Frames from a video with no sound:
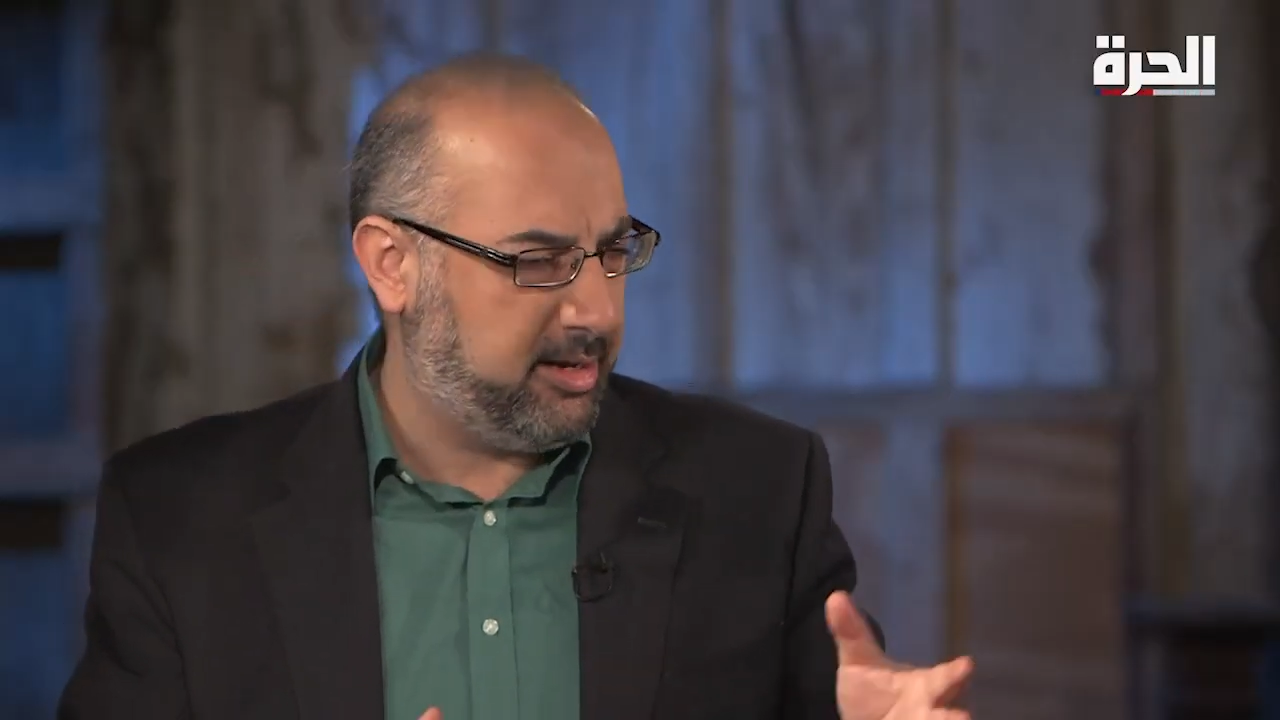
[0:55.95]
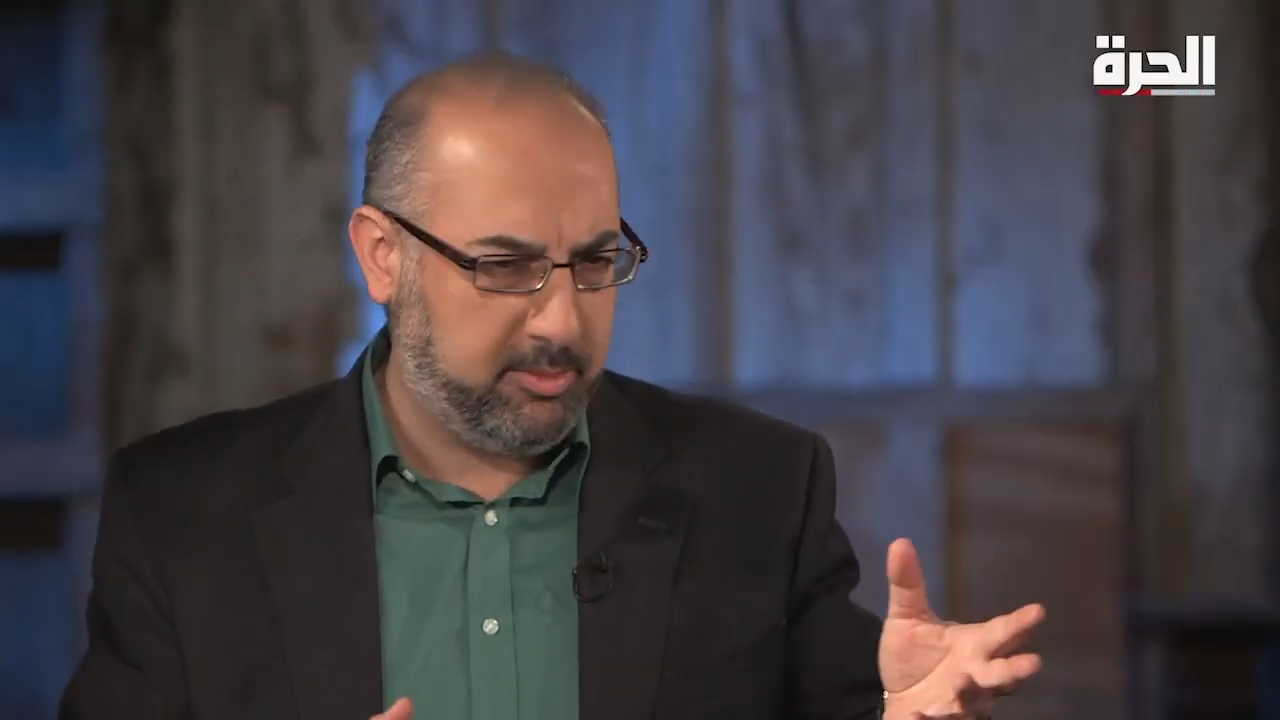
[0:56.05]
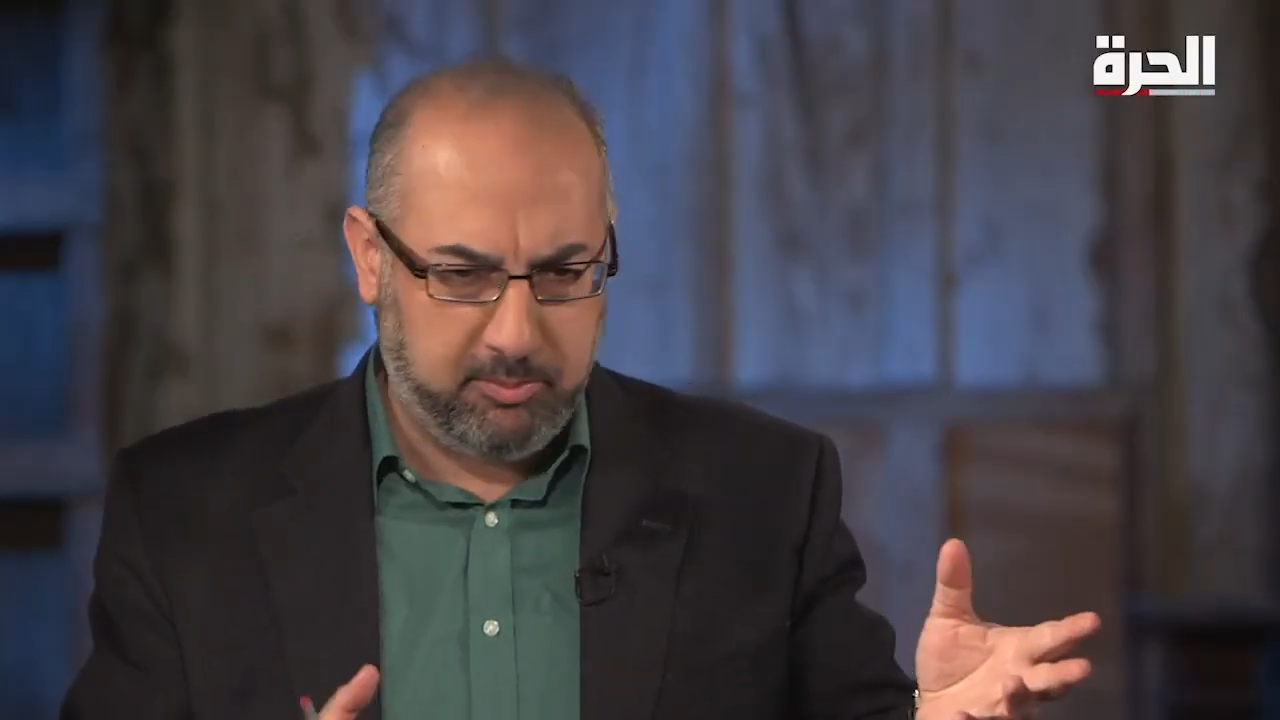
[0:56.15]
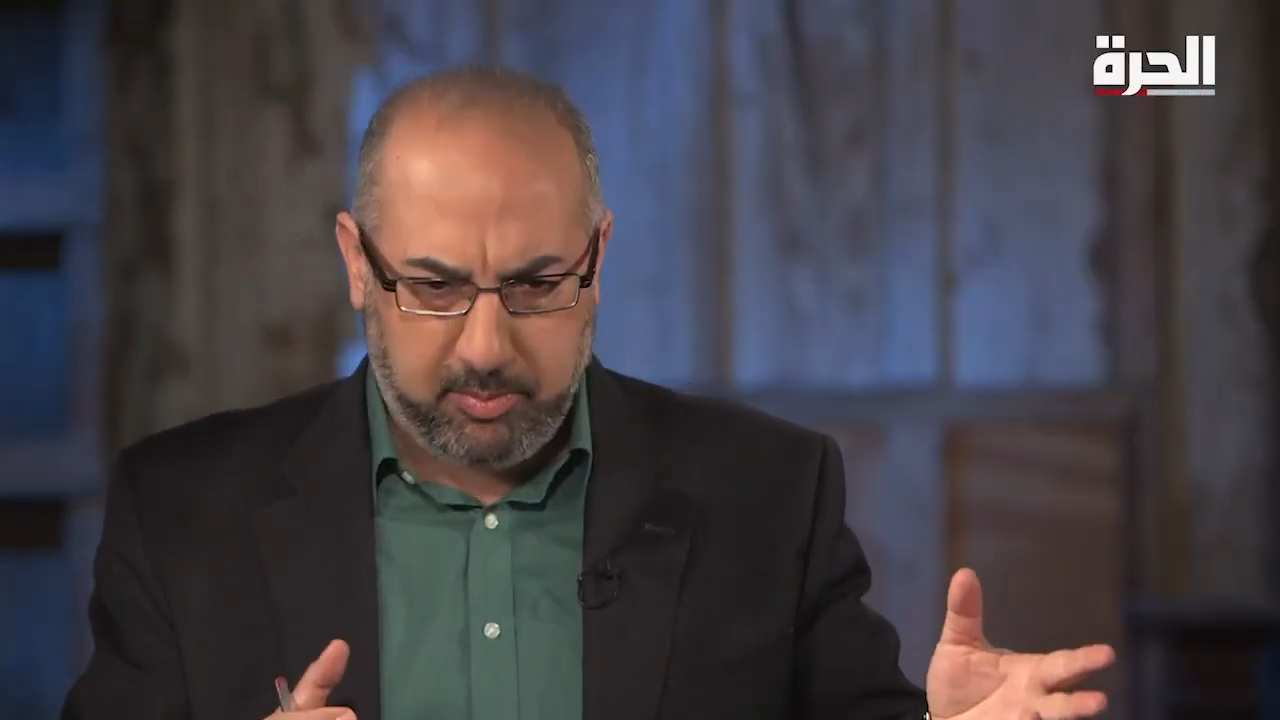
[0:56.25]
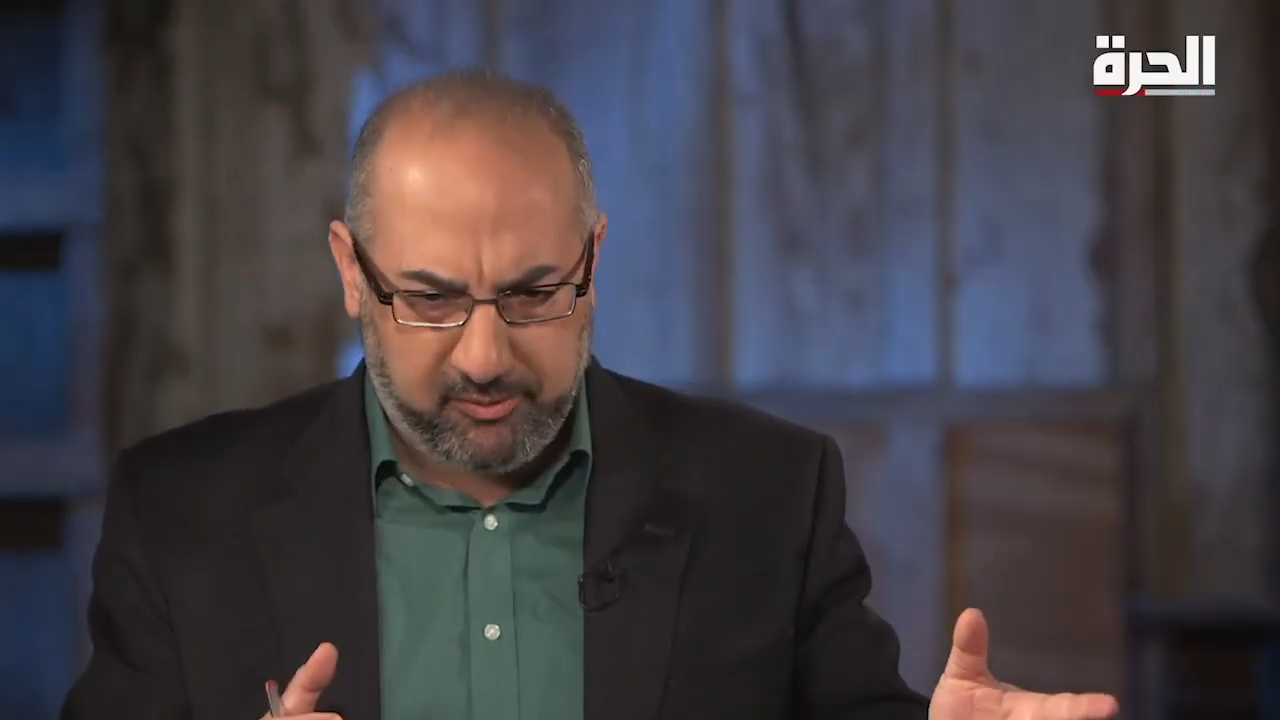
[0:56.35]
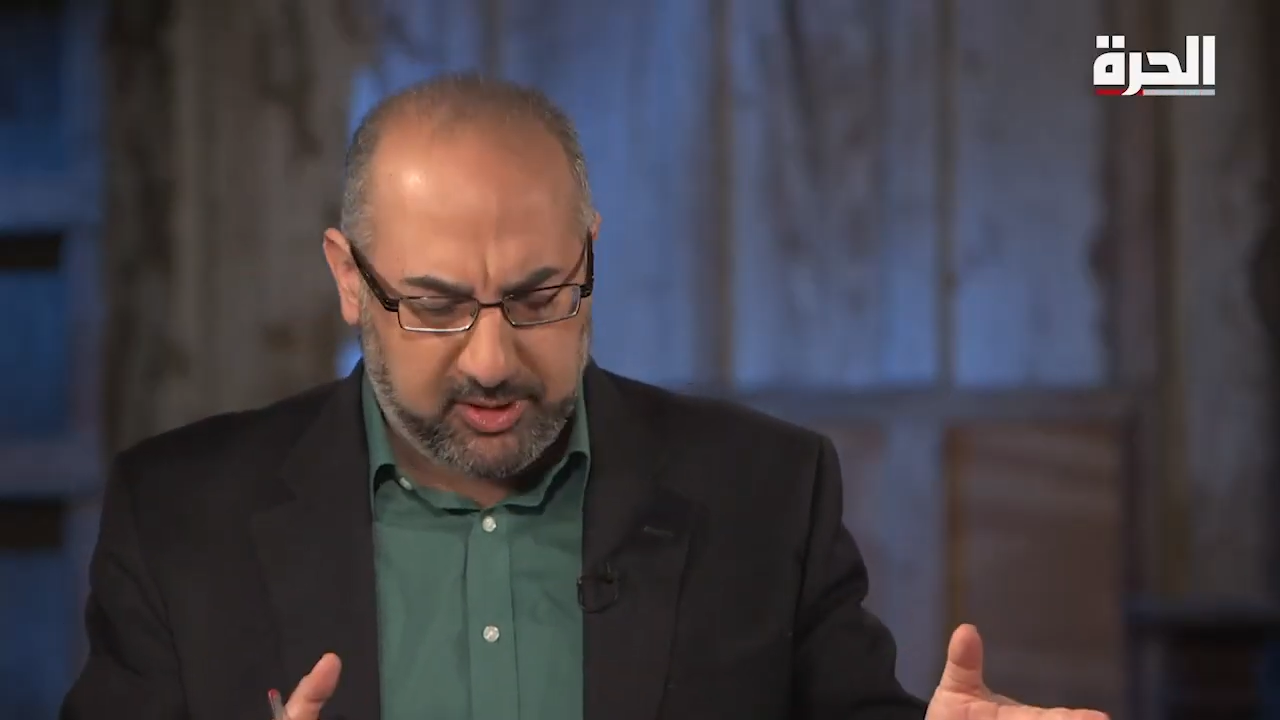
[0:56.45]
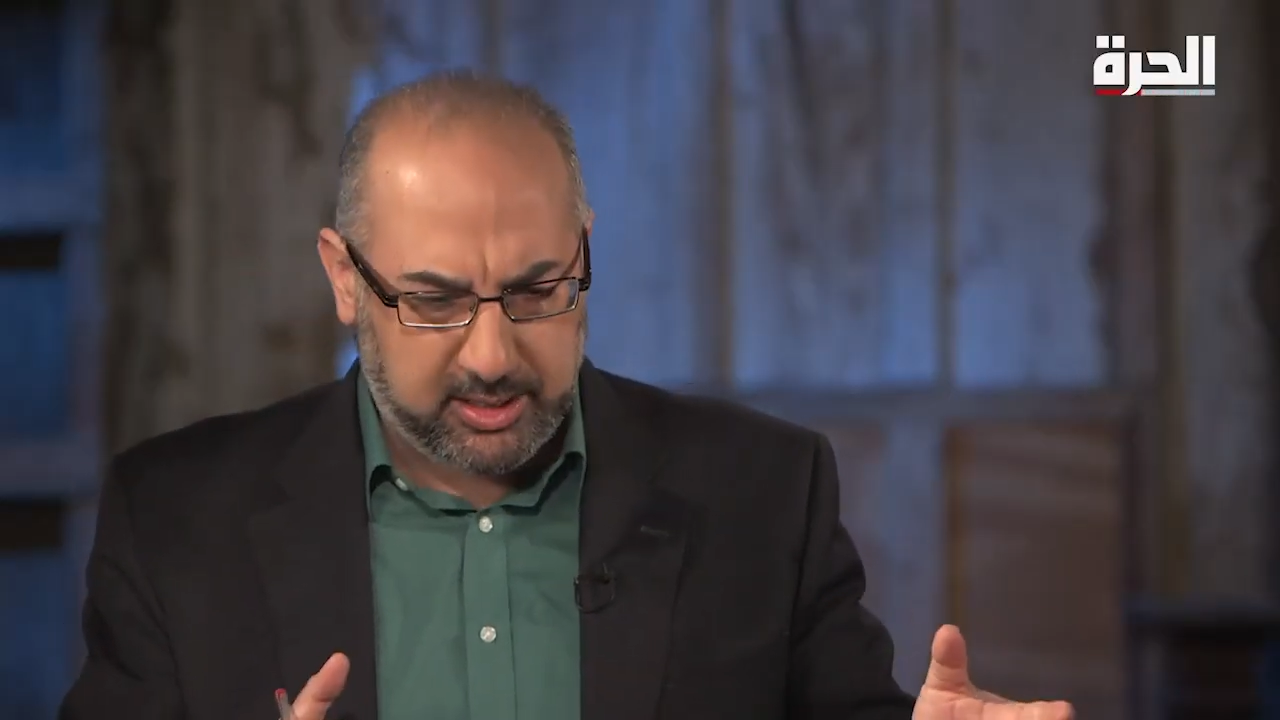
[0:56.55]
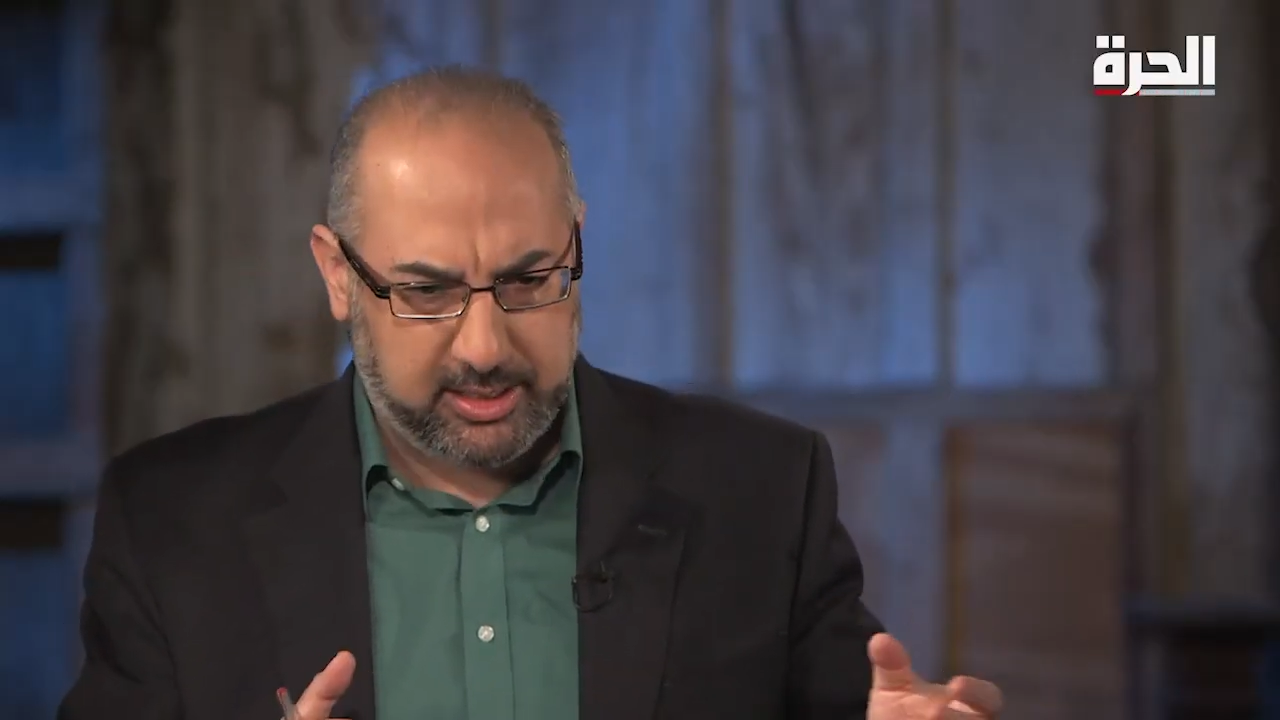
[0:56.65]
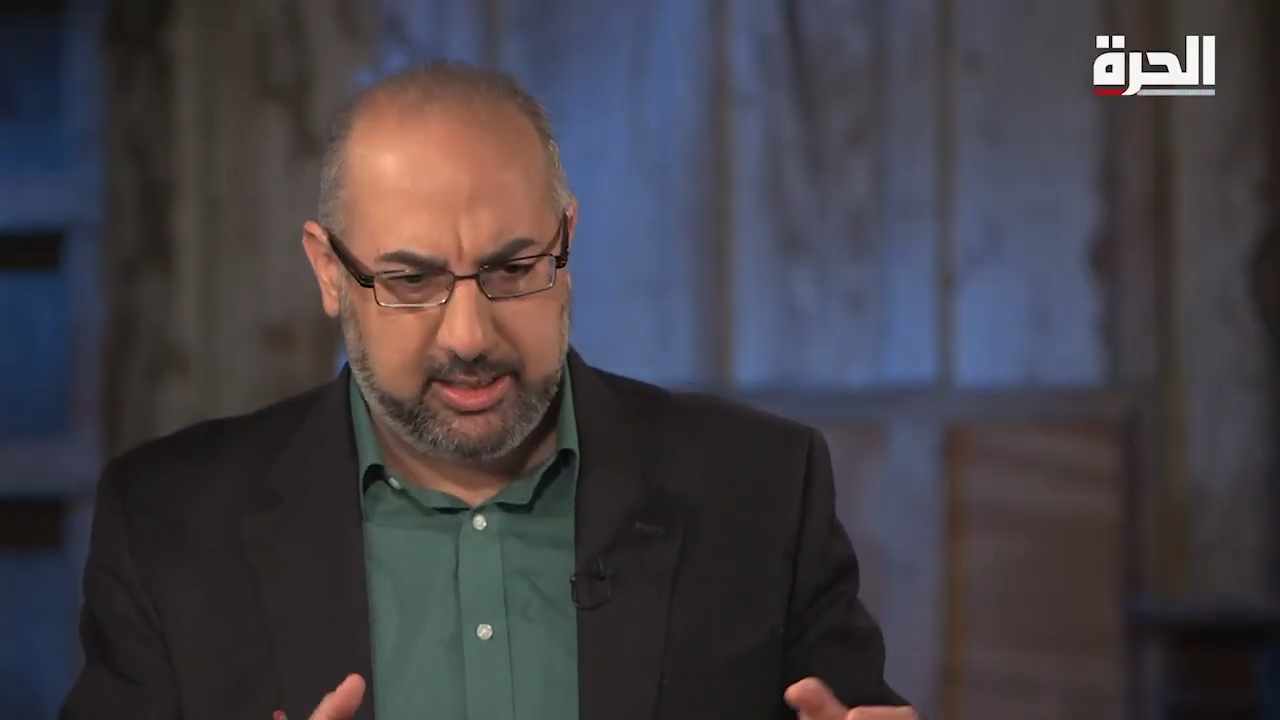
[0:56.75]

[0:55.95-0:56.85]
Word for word: أنا بفكر